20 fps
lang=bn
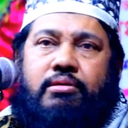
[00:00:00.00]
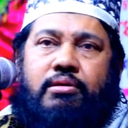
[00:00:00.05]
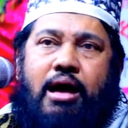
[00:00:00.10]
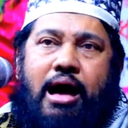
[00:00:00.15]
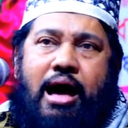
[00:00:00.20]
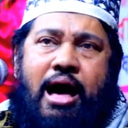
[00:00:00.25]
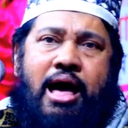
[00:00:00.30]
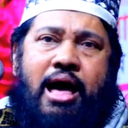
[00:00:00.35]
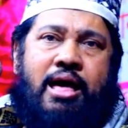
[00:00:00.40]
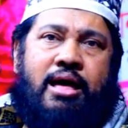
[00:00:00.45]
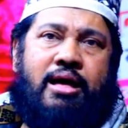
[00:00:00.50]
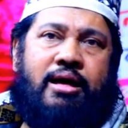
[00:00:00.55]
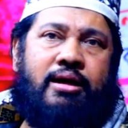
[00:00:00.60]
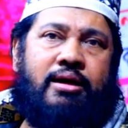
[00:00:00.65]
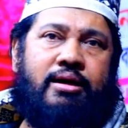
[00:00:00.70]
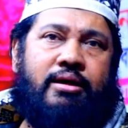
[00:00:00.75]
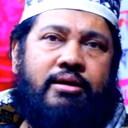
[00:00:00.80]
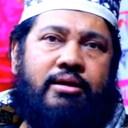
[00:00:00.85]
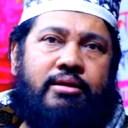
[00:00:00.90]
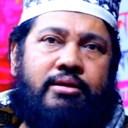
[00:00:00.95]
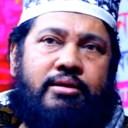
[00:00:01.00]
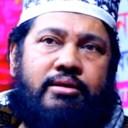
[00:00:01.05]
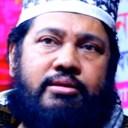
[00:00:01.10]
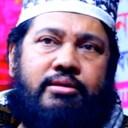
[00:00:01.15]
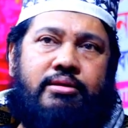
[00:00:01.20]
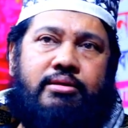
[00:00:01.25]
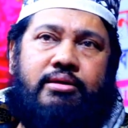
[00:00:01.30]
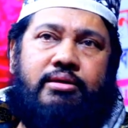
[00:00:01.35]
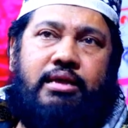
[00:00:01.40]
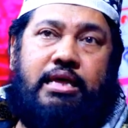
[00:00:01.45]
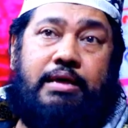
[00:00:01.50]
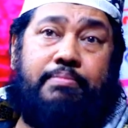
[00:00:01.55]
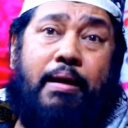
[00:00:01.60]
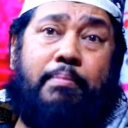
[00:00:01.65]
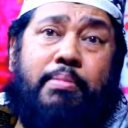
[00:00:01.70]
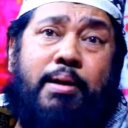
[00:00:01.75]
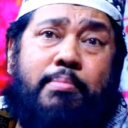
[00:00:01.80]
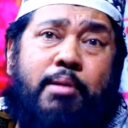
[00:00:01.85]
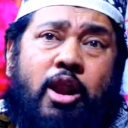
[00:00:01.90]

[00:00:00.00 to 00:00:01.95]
হ্যাঁ কিভাবে